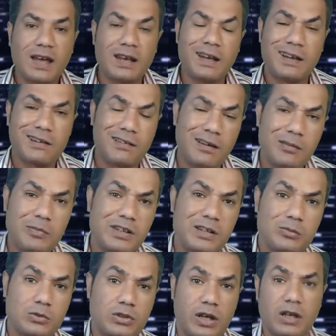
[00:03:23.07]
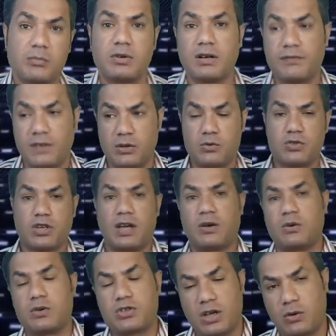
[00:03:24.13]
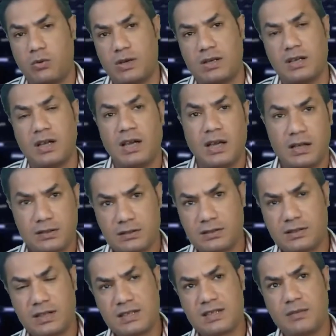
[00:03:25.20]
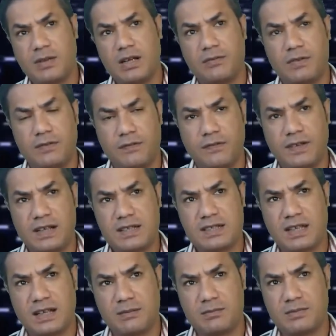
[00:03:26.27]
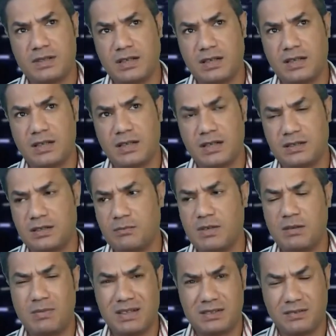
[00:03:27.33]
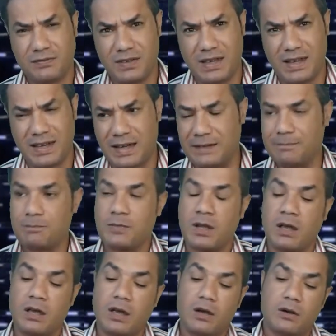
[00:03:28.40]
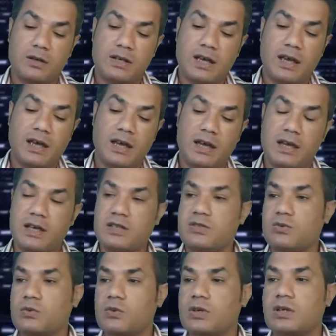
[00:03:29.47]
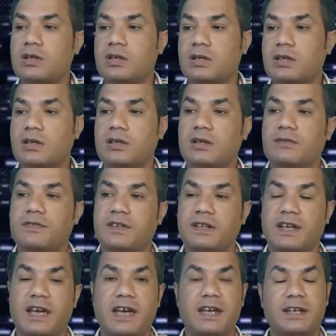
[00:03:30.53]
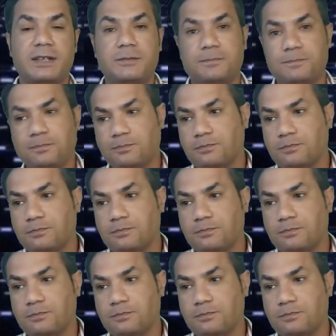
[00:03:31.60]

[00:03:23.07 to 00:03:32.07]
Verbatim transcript: آه، على الرغم ان طيب رافع وشكوى شكوى ضد الزمالك في الفيفا لسه لم يتم البت فيها يعني النقاز وفرجاني